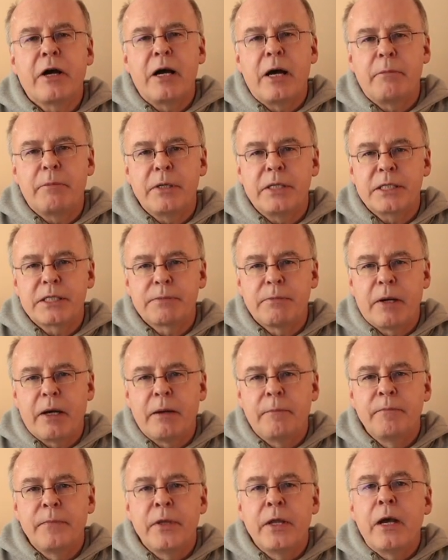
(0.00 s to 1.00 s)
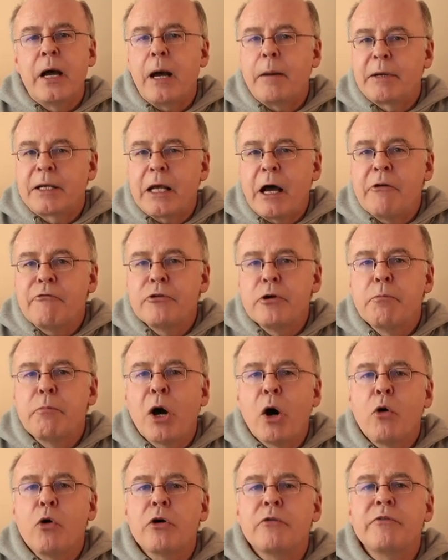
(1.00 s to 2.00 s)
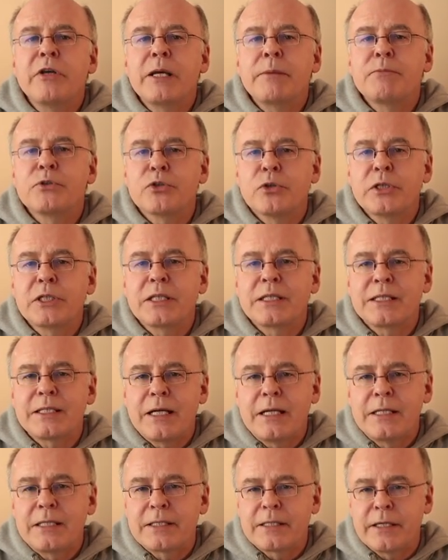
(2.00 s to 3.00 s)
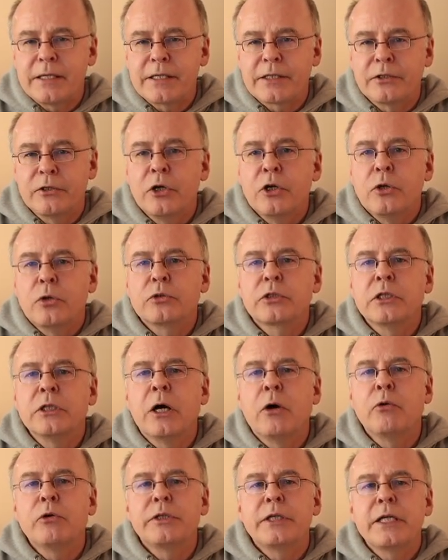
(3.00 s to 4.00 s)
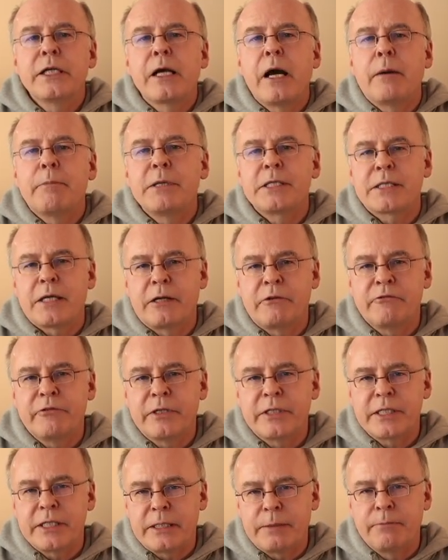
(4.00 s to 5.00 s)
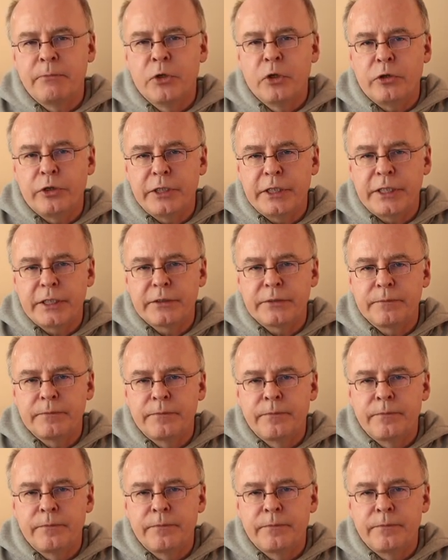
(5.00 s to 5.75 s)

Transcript: ablesbar. Aber dafür brauchen wir eben solche Zahlzeichen und genau die gab es anfangs eben noch nicht.